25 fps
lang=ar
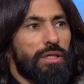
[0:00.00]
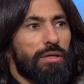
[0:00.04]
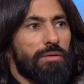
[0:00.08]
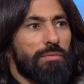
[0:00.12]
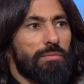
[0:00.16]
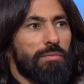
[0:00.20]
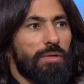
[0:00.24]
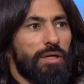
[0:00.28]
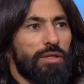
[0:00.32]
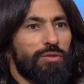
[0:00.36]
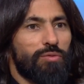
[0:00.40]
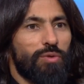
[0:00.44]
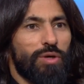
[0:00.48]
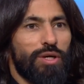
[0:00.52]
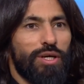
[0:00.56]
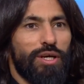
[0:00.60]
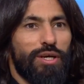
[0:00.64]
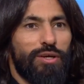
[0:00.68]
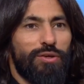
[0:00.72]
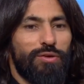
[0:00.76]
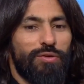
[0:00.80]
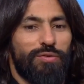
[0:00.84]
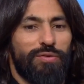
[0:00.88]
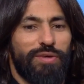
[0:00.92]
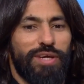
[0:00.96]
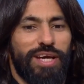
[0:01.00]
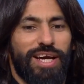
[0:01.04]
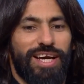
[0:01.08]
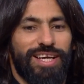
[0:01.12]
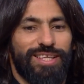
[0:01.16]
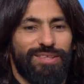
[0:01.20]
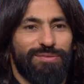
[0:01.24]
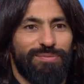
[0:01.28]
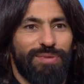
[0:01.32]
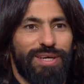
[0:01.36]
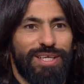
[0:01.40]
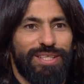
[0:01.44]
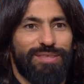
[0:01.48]
انا ما اتوقع انه في حد
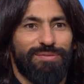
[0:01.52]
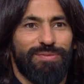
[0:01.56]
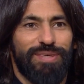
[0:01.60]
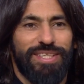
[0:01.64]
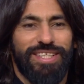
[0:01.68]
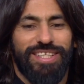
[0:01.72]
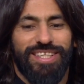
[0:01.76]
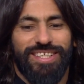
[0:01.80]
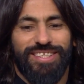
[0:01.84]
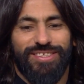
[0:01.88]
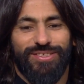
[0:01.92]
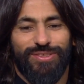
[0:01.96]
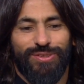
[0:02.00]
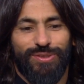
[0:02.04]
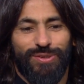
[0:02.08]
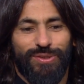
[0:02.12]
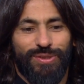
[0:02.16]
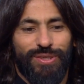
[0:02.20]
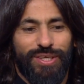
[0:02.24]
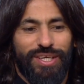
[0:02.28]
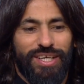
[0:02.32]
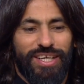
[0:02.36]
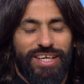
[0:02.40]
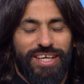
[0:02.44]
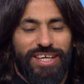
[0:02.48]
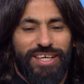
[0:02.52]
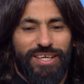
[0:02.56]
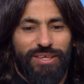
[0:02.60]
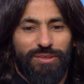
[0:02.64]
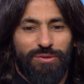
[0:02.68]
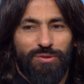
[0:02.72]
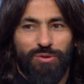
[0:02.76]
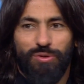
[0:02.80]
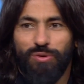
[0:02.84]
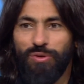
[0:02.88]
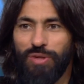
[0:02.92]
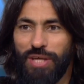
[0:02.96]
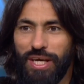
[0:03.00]
ما يتمنى انه
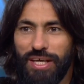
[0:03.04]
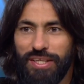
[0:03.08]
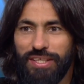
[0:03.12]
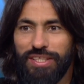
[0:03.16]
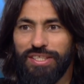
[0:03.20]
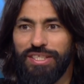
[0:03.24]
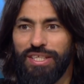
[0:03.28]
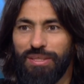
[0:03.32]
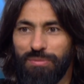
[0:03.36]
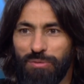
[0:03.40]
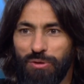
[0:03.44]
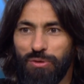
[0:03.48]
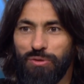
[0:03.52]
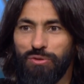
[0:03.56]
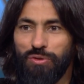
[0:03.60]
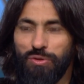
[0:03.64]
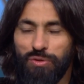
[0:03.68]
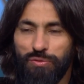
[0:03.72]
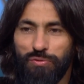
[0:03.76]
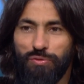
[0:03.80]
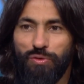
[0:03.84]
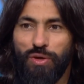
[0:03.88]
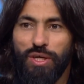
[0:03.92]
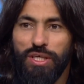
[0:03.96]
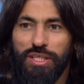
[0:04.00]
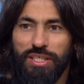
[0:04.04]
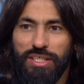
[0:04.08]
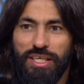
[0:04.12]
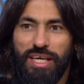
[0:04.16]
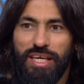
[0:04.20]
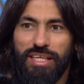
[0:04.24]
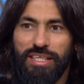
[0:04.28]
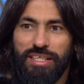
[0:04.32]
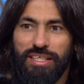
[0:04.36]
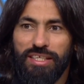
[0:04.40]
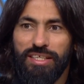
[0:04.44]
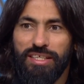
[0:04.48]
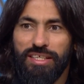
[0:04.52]
انه يكون هذا الشيء موجود في وقت
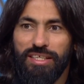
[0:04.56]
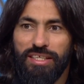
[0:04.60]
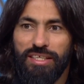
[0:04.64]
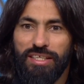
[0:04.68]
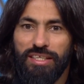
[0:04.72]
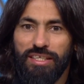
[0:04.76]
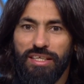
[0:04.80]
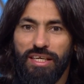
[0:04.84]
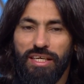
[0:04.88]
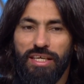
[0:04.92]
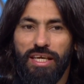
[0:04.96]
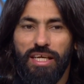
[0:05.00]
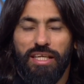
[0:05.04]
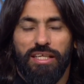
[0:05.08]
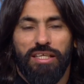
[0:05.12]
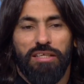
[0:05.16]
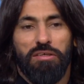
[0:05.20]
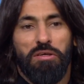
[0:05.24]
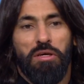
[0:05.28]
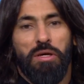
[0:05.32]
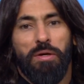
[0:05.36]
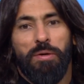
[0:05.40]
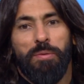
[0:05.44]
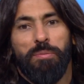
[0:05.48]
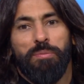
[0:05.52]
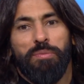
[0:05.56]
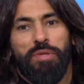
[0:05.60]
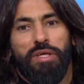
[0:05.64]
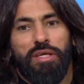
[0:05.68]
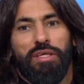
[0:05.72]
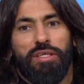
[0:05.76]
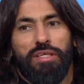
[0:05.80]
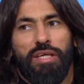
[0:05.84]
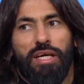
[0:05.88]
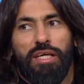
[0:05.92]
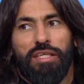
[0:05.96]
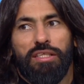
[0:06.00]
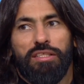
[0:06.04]
يعني يعني
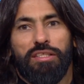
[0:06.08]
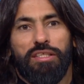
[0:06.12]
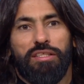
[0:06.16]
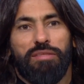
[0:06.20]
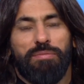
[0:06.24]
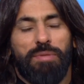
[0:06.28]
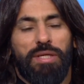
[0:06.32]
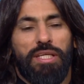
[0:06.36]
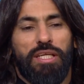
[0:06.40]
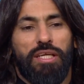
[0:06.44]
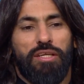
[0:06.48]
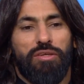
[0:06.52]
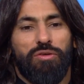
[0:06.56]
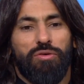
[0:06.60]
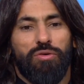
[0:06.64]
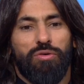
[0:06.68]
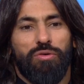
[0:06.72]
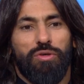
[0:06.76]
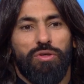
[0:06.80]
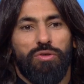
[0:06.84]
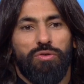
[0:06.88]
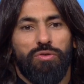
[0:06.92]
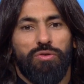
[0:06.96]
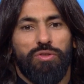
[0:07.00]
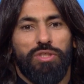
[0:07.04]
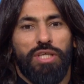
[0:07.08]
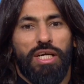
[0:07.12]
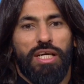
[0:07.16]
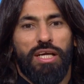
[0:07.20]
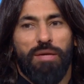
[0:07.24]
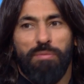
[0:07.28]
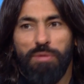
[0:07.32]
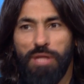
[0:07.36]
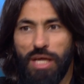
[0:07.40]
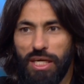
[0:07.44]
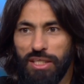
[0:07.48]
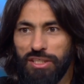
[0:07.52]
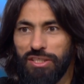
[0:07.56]
يعني تتمنى انه انه جاء
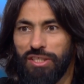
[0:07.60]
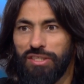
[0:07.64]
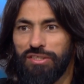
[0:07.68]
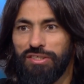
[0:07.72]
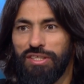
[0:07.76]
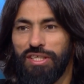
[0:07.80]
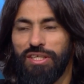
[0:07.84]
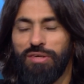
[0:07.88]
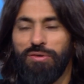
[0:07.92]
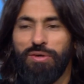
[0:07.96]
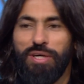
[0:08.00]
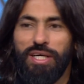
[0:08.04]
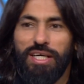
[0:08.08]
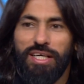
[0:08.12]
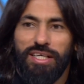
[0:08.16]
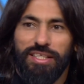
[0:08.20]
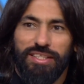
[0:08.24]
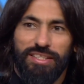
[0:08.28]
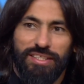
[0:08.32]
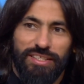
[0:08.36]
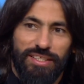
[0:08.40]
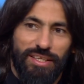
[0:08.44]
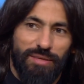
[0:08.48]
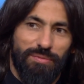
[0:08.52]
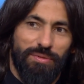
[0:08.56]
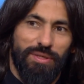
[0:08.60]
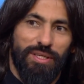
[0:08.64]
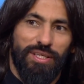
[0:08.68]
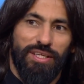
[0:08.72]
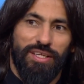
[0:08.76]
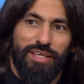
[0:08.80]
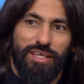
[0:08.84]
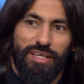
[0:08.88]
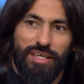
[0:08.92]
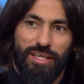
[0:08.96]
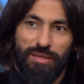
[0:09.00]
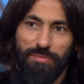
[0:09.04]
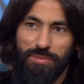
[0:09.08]
قبل 10 سنوات قبل
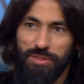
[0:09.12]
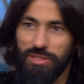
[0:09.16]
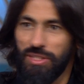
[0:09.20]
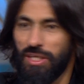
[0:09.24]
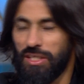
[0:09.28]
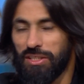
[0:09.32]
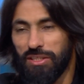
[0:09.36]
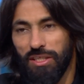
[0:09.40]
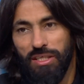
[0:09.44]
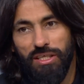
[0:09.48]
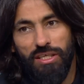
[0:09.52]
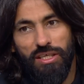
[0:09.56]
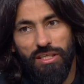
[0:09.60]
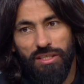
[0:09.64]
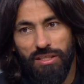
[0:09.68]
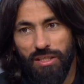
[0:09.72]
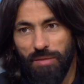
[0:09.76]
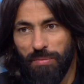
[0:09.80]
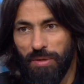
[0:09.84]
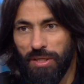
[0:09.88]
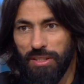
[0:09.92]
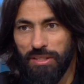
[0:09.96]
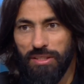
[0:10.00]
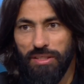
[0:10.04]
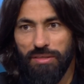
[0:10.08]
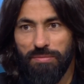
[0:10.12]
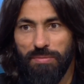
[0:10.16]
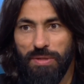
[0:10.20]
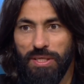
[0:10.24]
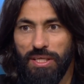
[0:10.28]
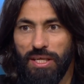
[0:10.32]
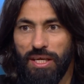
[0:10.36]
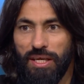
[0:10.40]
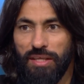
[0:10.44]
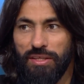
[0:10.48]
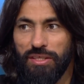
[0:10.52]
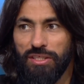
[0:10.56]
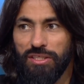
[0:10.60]
15 اكيد طبعا
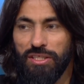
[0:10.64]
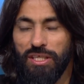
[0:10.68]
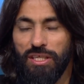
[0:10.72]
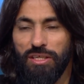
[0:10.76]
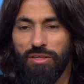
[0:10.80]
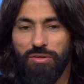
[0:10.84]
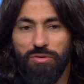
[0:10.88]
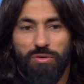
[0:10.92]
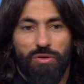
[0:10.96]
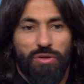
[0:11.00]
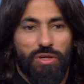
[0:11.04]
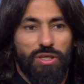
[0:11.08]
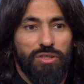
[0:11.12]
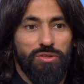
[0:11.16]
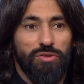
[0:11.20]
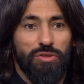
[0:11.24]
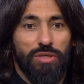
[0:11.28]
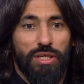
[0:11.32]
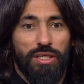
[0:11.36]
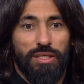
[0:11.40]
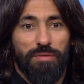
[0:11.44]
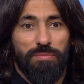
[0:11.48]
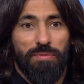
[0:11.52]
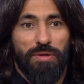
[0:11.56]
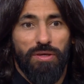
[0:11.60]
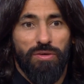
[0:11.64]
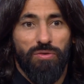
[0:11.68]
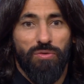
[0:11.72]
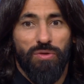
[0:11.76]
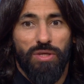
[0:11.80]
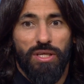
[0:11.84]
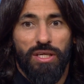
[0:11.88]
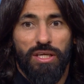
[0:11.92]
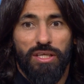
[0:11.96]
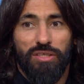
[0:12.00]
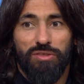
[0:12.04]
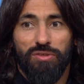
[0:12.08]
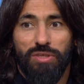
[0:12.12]
تتمنى هذا الشيء لانه الرجل انا
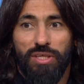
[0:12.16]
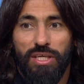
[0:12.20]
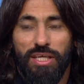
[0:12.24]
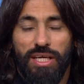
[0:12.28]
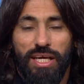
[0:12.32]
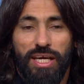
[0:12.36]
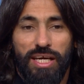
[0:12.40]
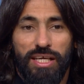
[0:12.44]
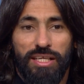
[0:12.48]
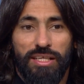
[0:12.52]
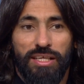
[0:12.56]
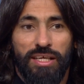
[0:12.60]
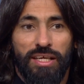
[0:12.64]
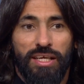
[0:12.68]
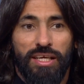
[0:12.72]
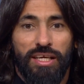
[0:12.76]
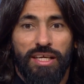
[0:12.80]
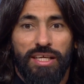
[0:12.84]
بقول الرجل الان